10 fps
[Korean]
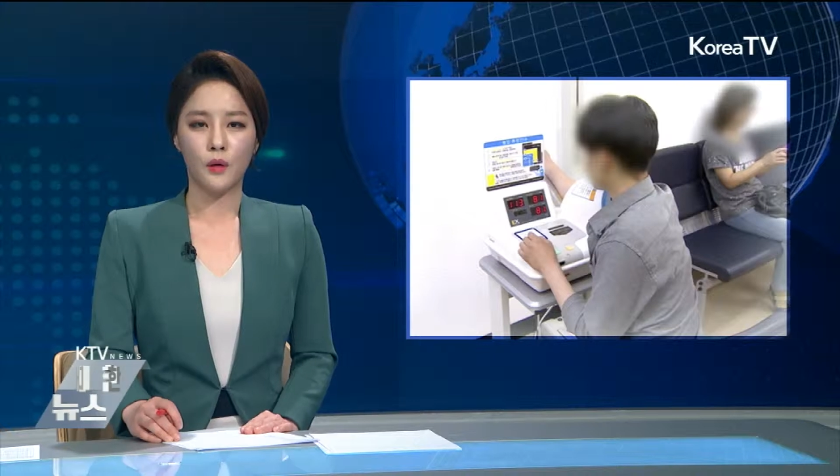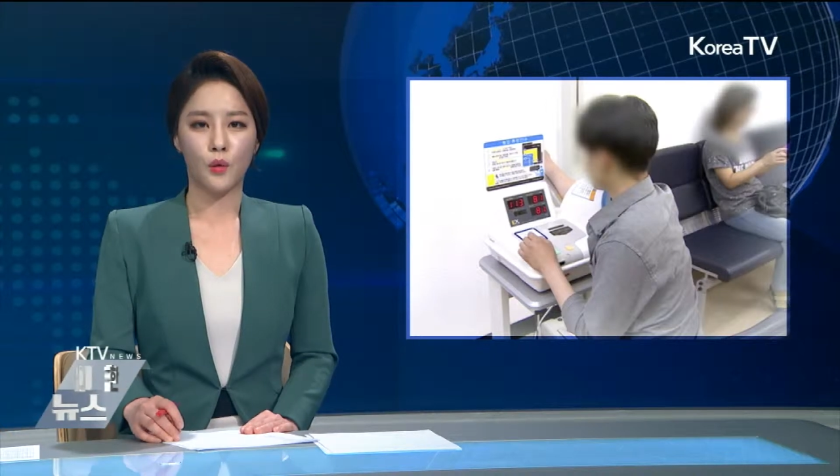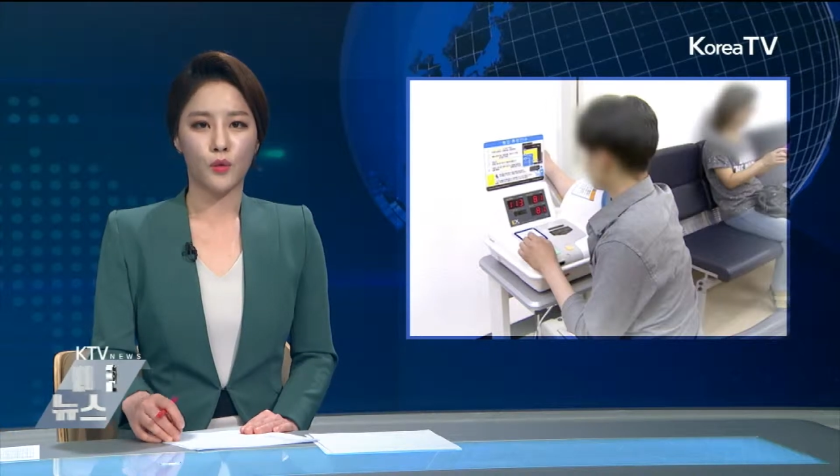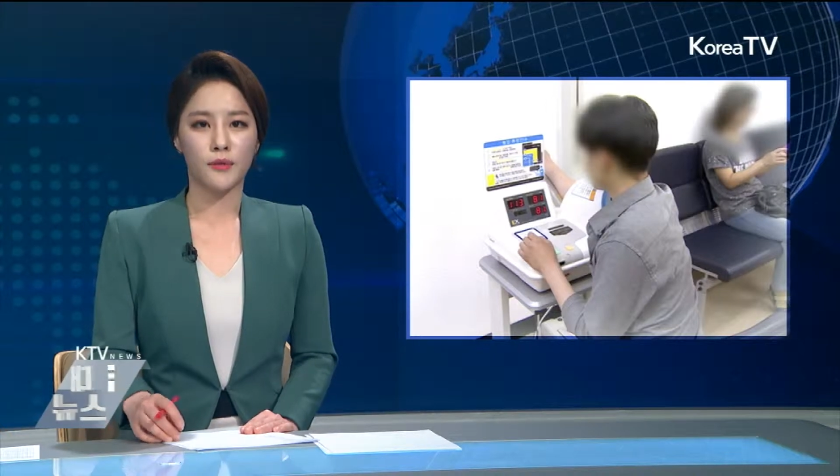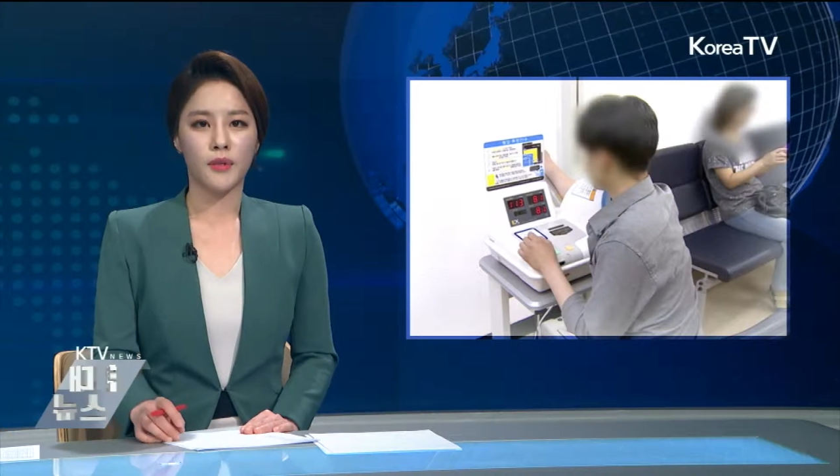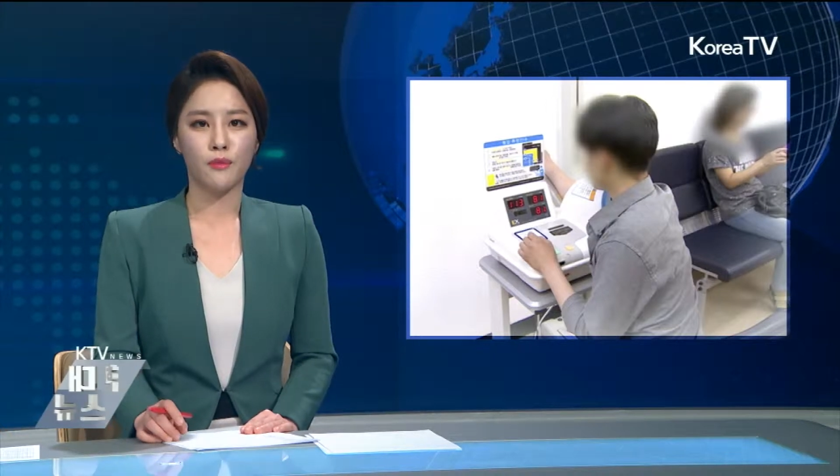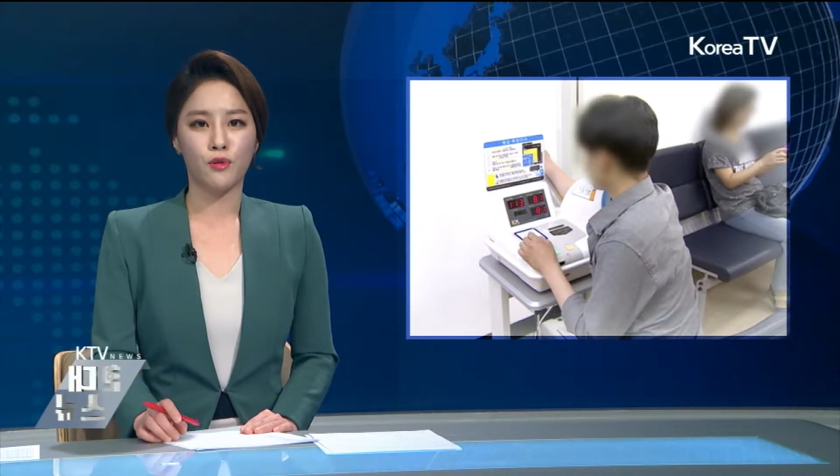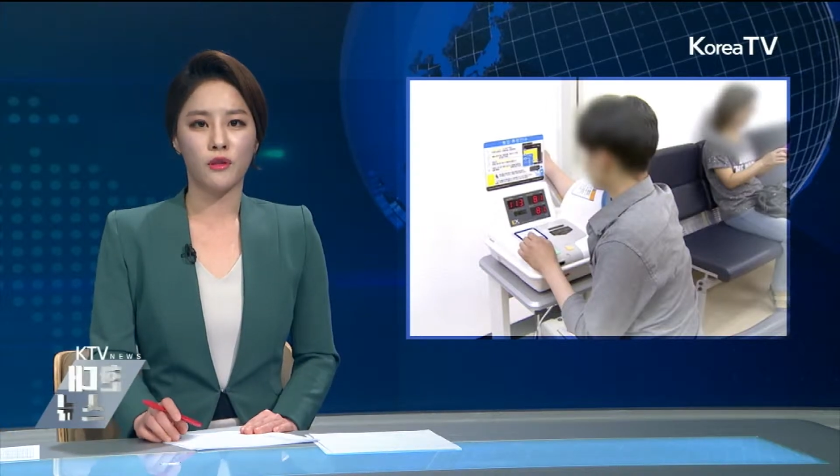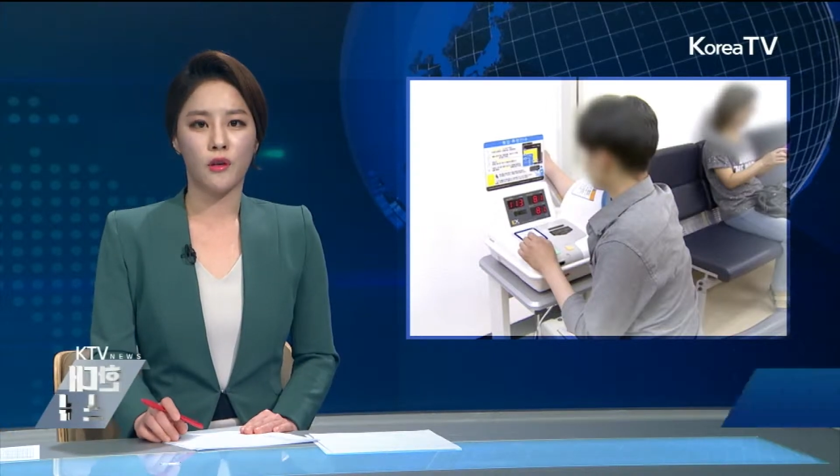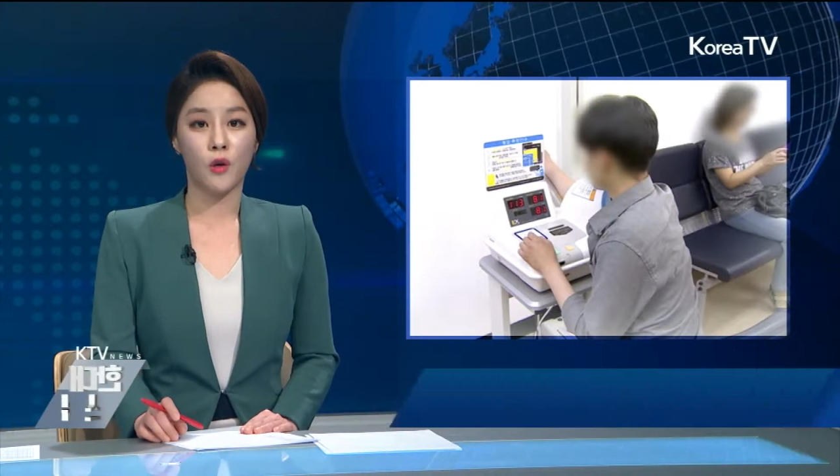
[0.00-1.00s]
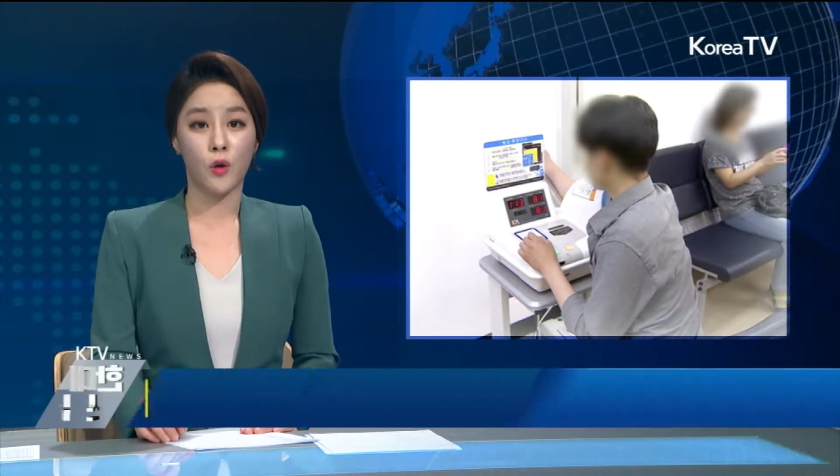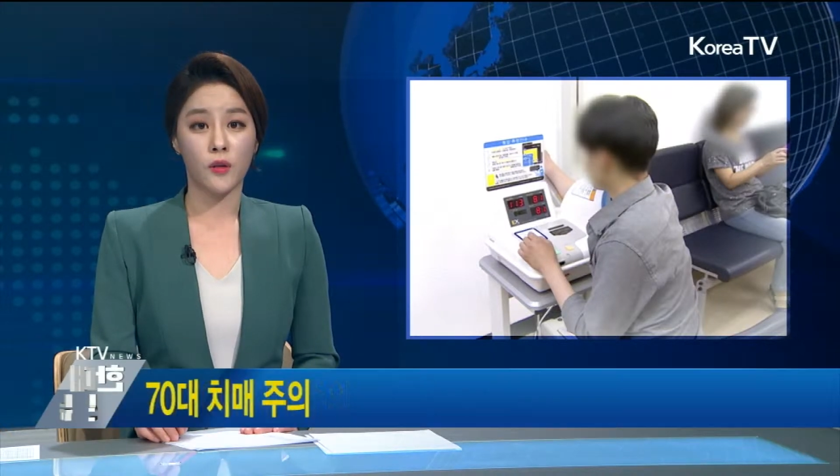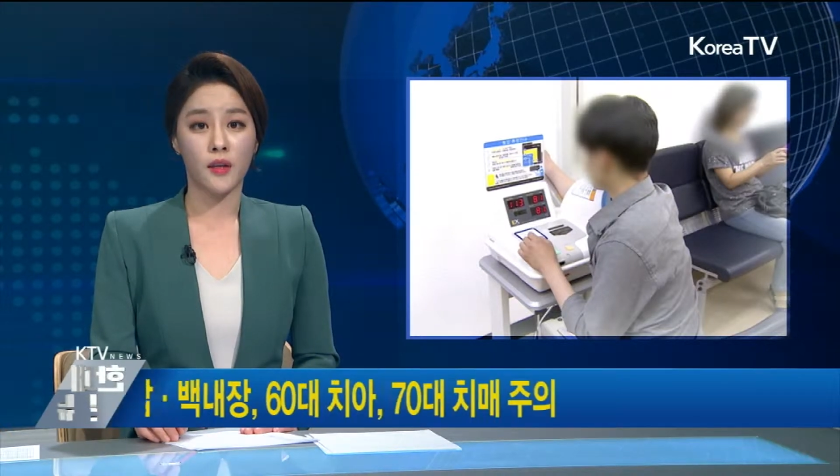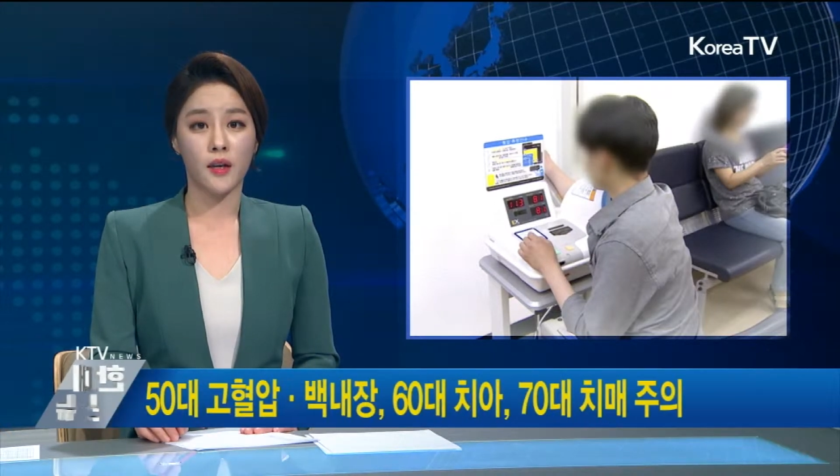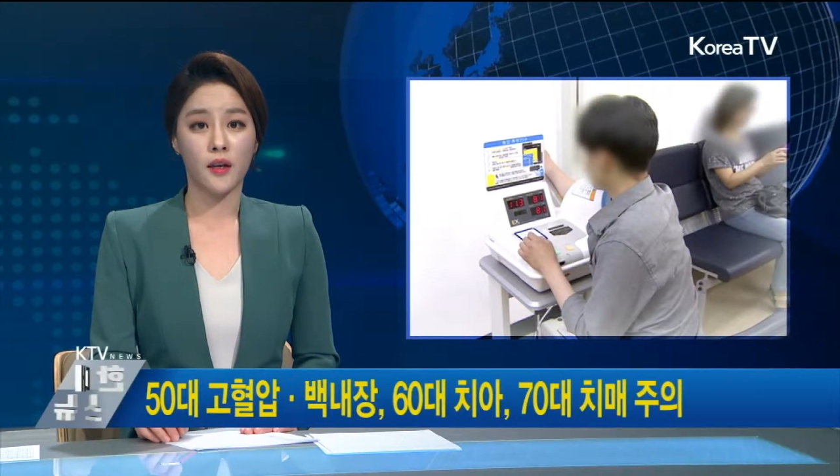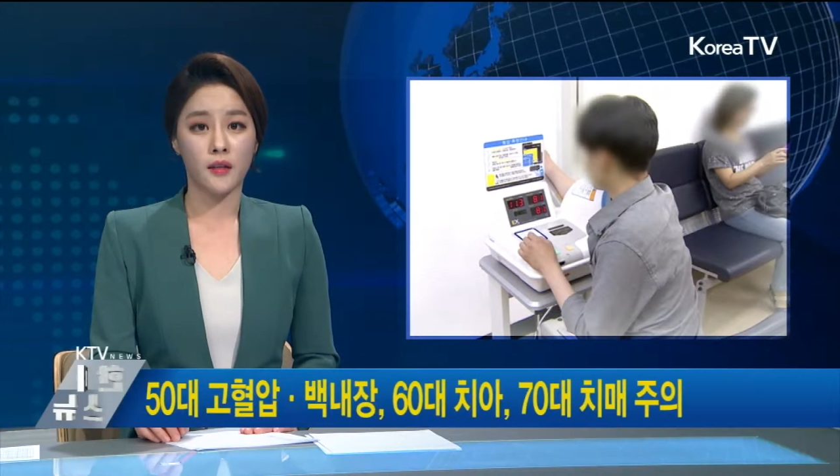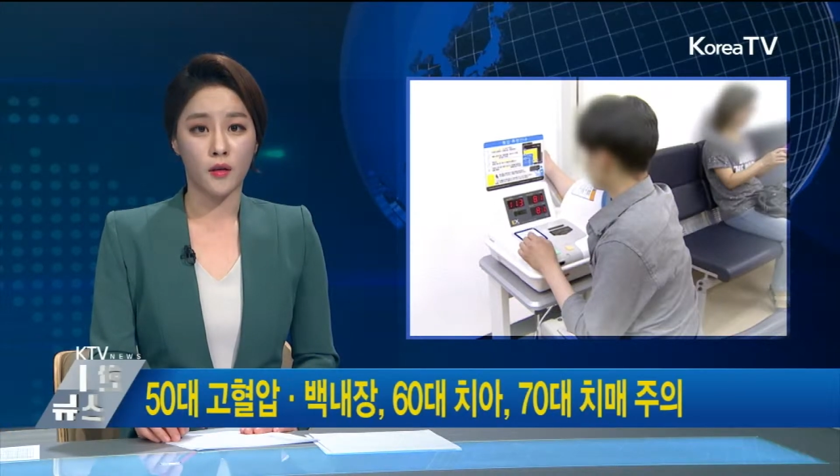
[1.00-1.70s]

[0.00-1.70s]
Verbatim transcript: 50대부터 건강에